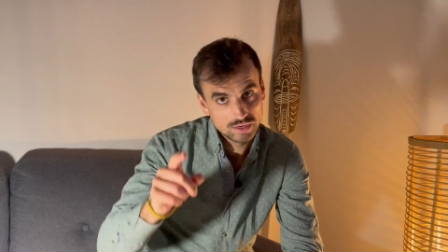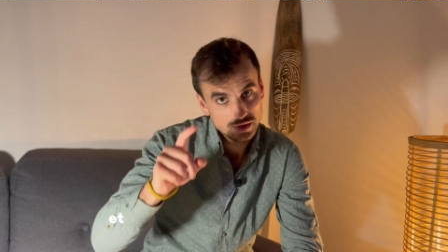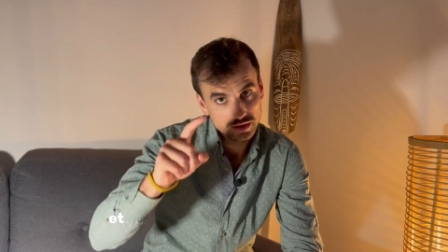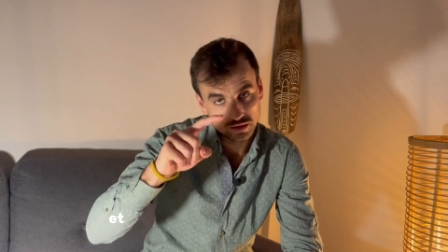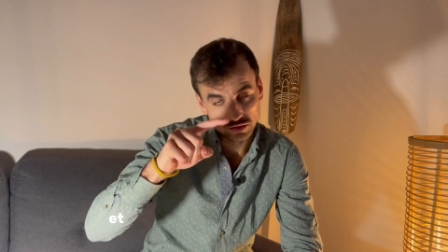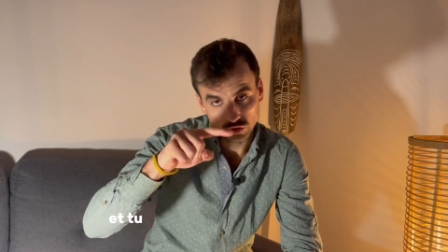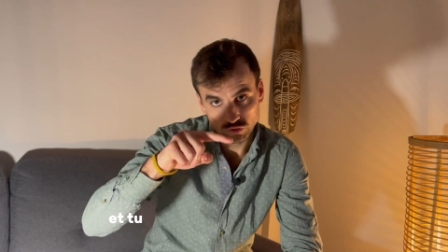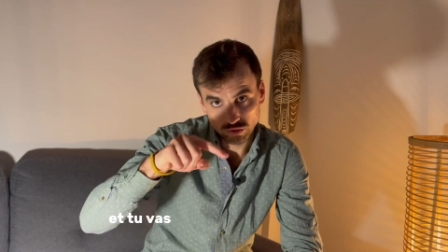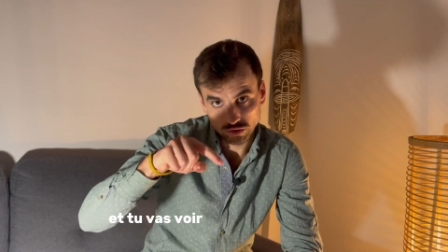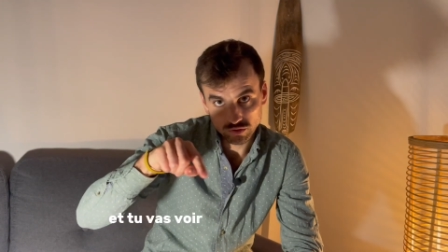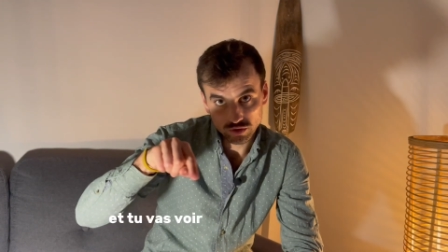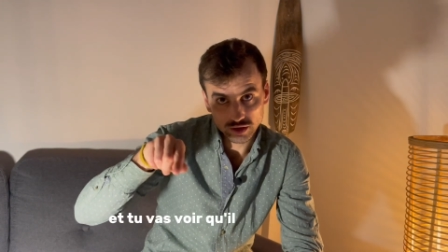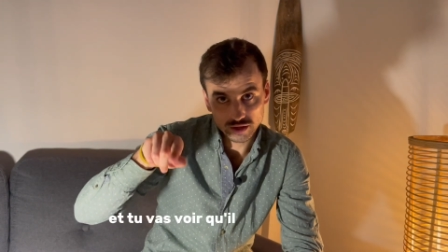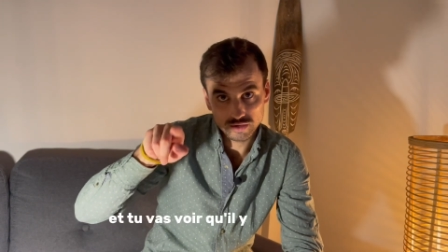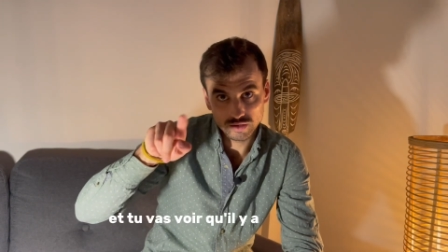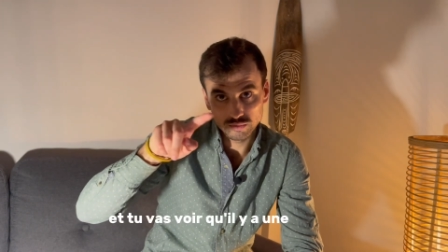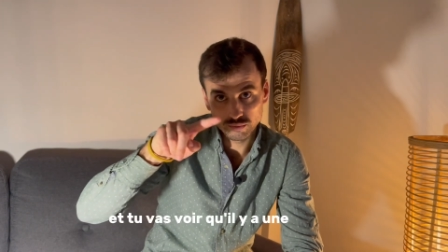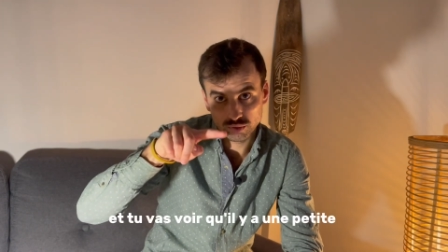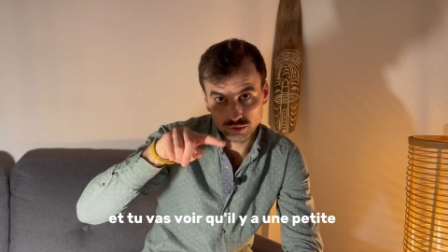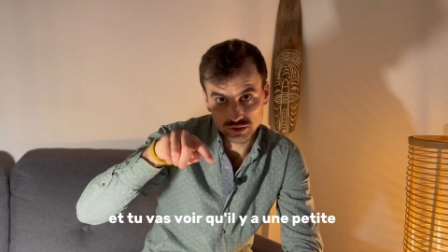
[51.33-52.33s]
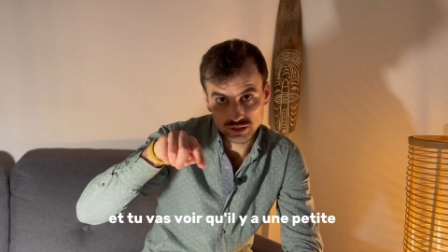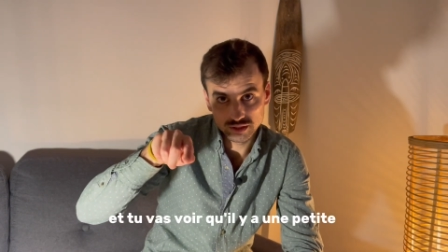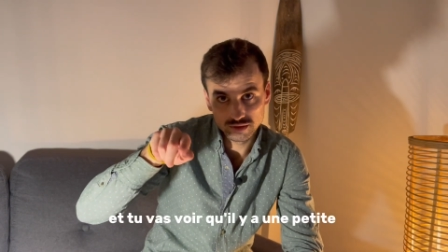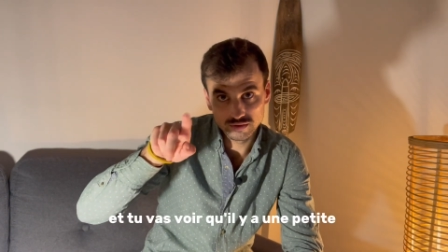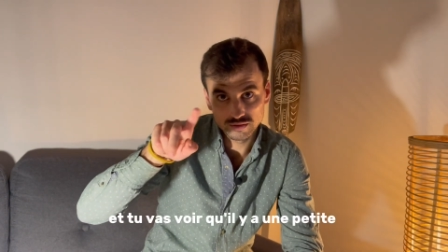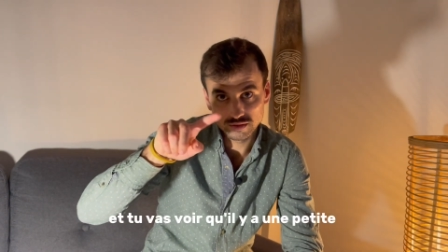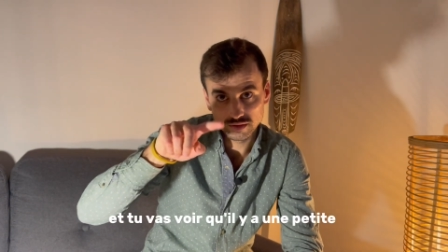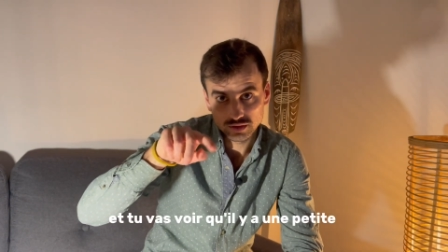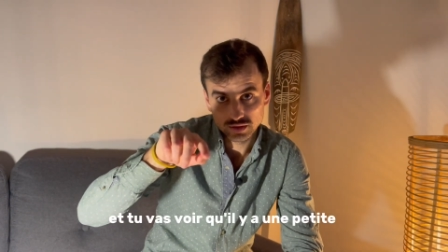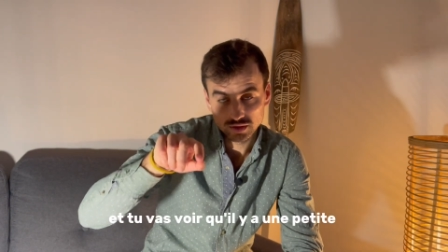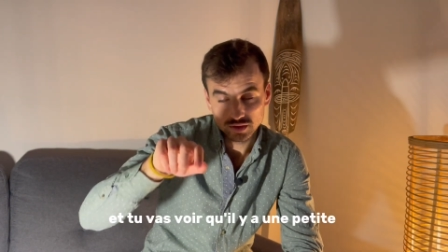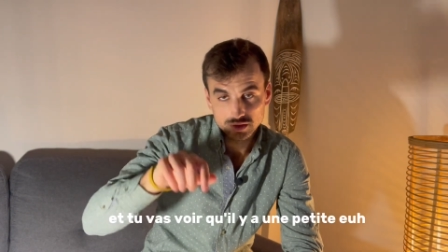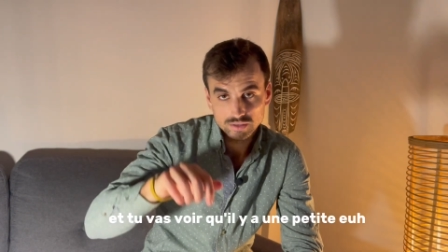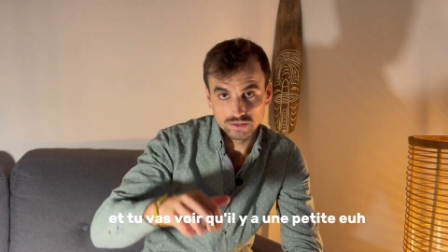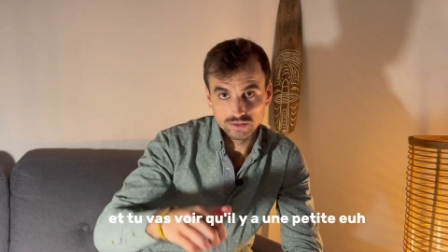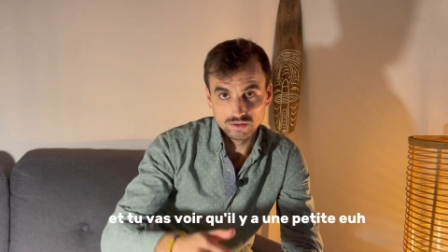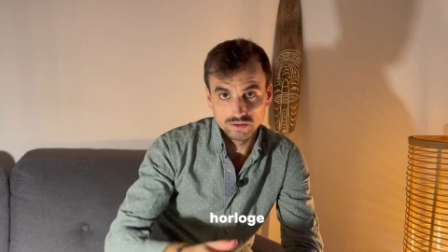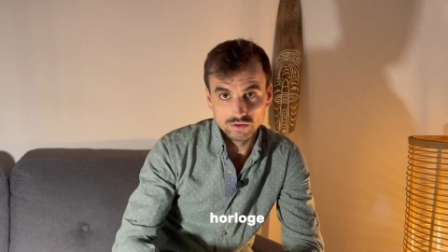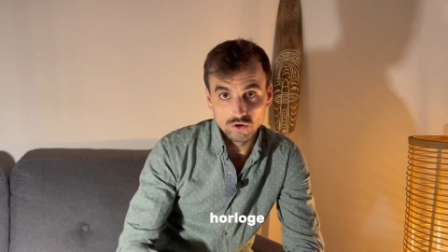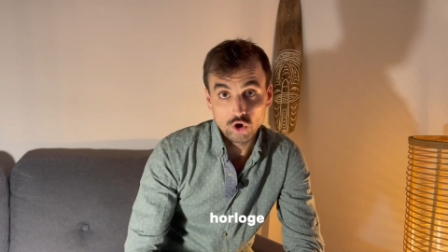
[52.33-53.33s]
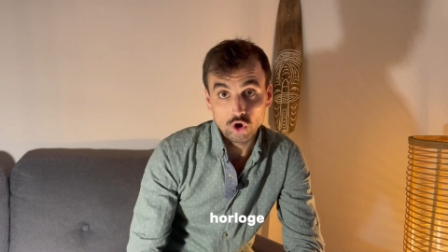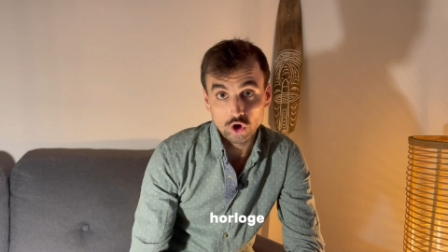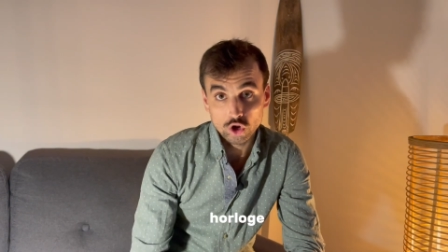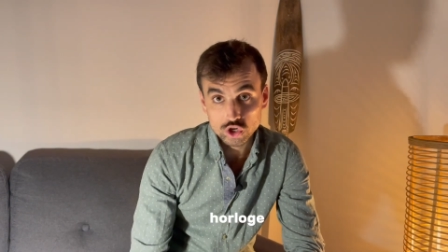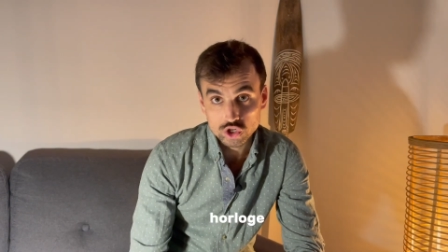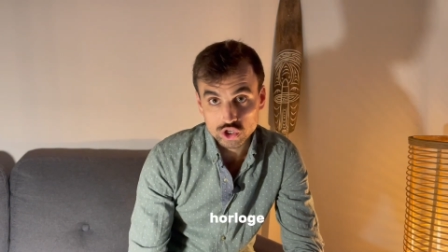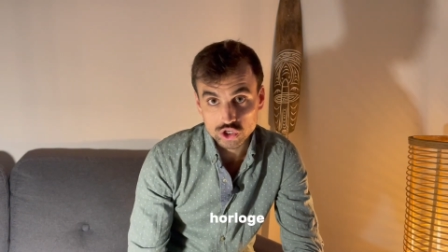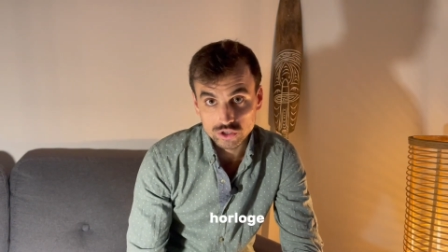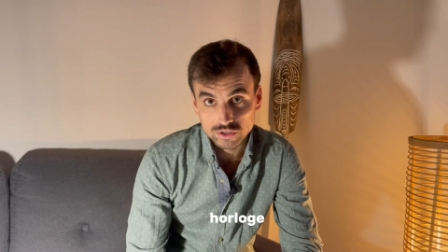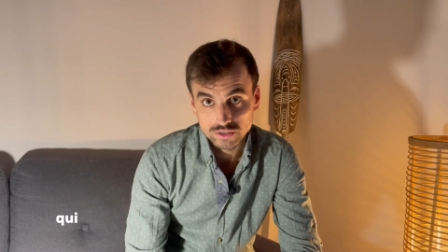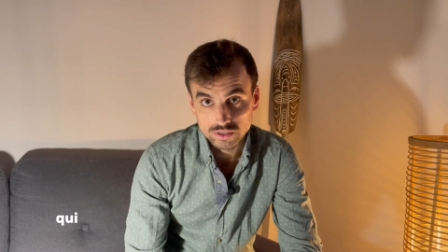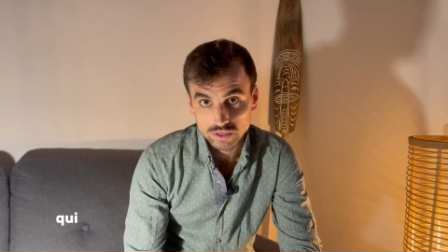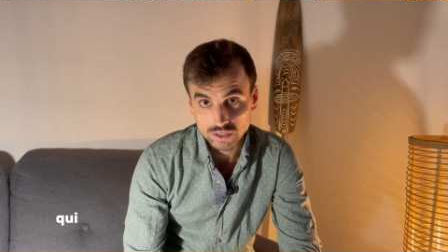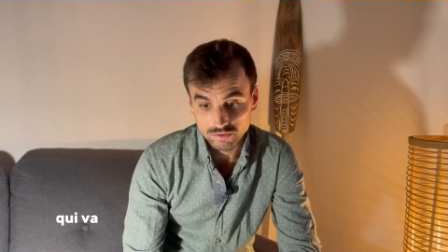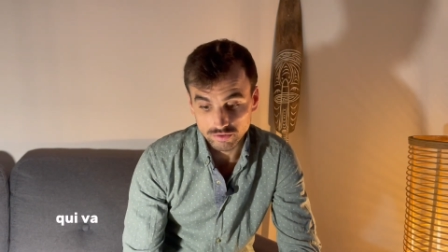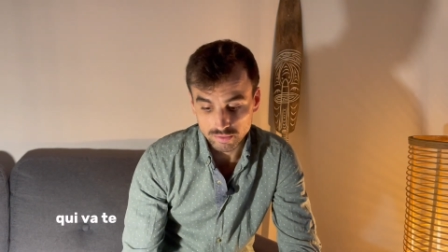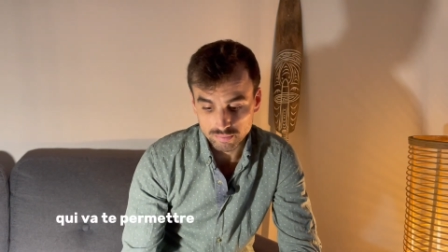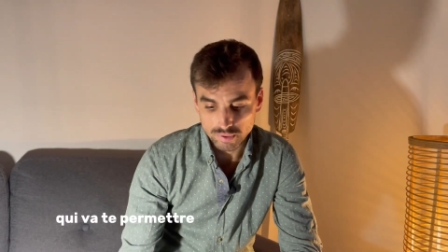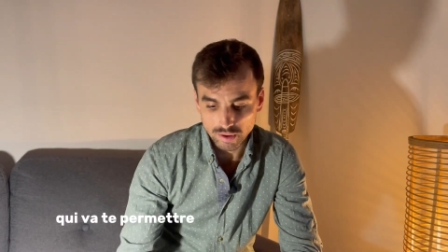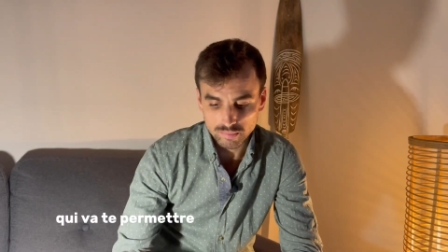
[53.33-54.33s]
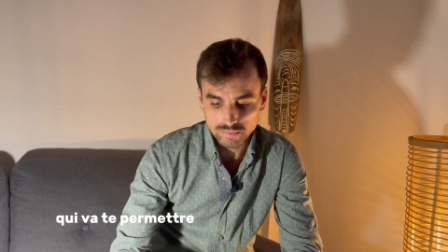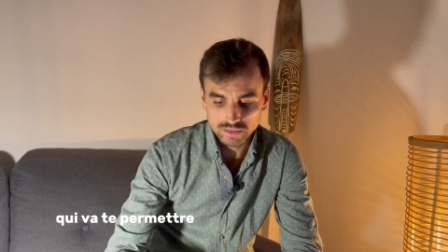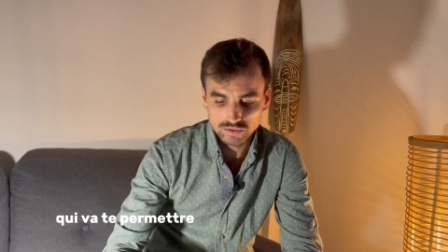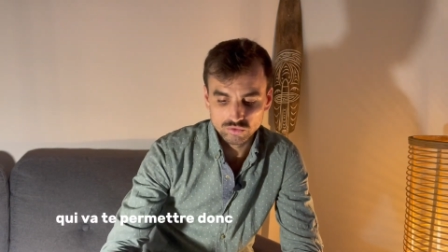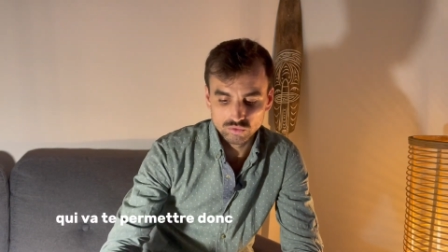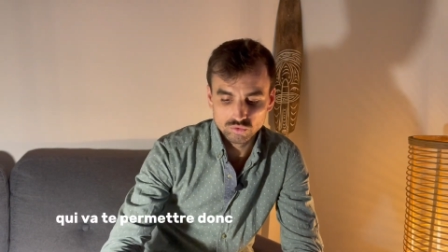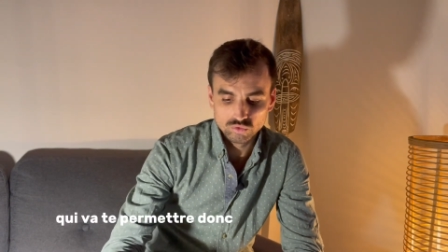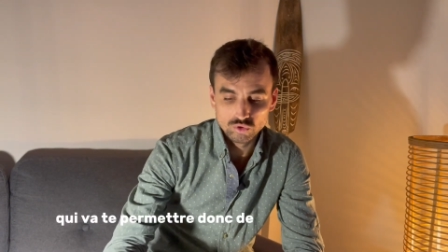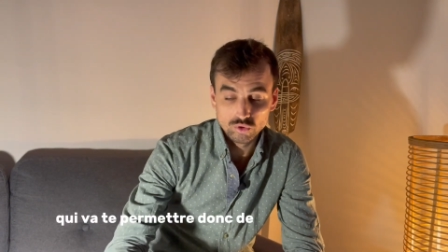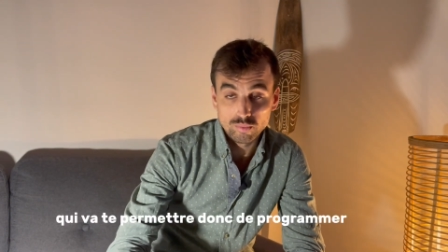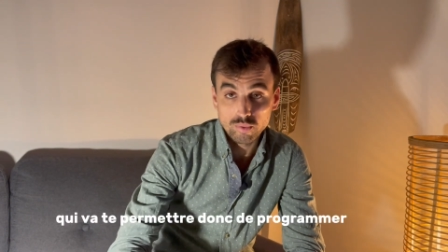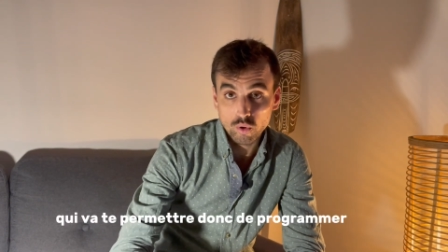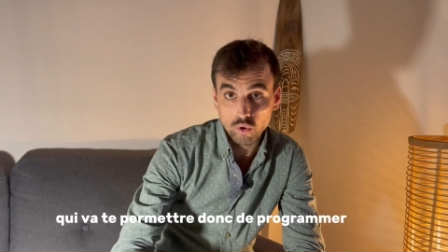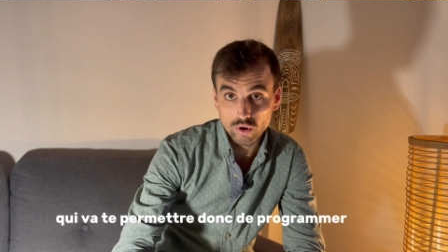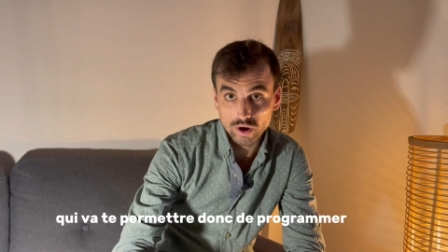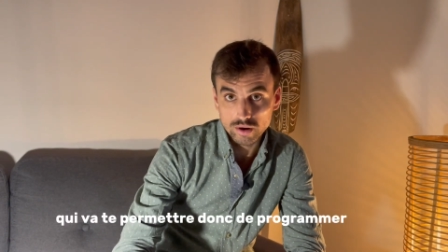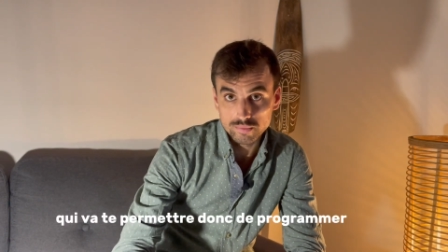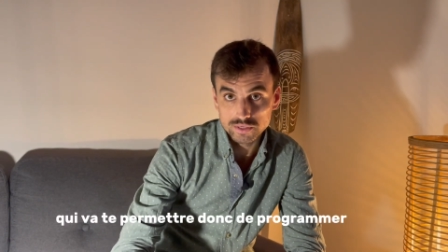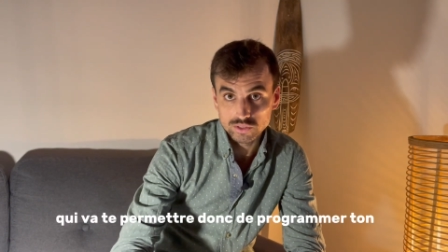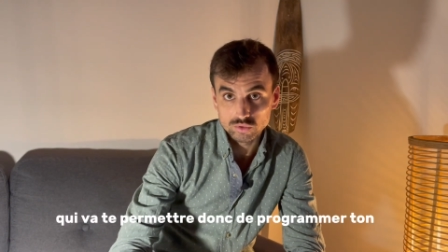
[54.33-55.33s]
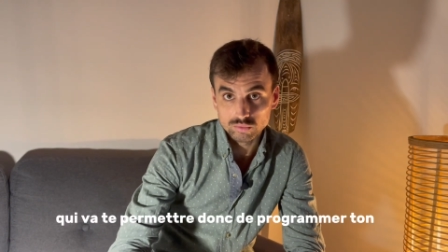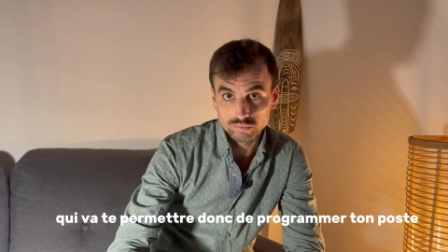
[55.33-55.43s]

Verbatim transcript: et tu vas voir qu'il y a une petite euh, horloge qui va te permettre donc de programmer ton